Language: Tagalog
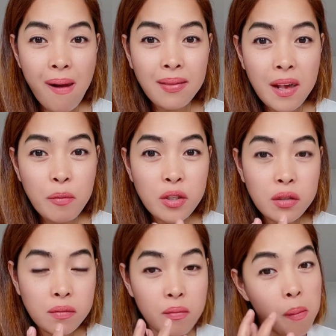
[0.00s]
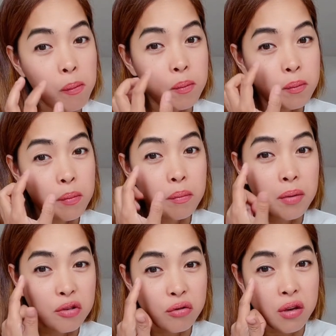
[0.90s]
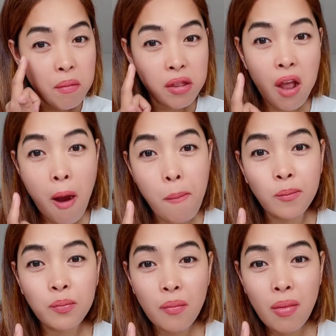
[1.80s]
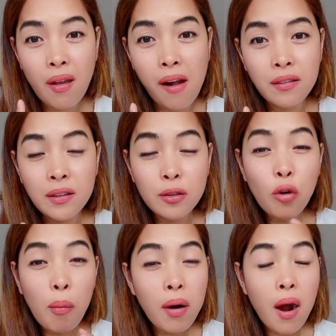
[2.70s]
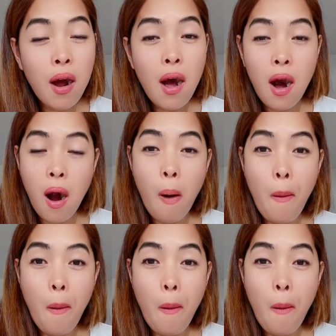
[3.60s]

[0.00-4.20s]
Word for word: Tapos, pasok sa mata. Sobrang anghang.